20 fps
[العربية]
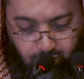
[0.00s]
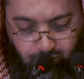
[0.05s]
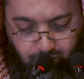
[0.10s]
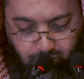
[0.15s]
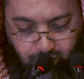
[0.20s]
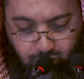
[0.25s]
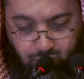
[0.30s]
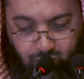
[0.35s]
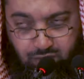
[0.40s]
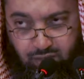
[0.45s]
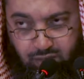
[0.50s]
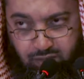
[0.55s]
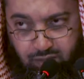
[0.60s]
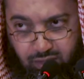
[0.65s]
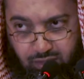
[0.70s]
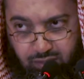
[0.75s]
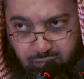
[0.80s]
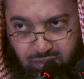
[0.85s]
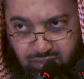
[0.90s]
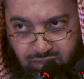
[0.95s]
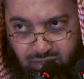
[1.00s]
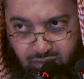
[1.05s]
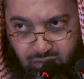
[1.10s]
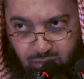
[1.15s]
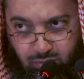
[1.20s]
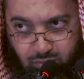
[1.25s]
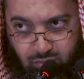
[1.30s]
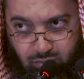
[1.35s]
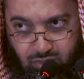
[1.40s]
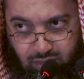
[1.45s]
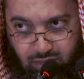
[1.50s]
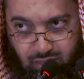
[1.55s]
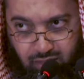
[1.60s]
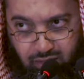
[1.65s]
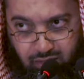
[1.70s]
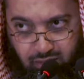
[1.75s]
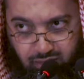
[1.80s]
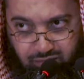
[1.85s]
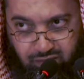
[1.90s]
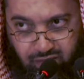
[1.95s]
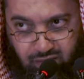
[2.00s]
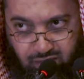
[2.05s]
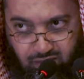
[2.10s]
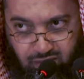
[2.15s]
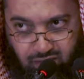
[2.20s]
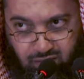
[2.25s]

في نسختي يعني بس تكتب نسخة يفعل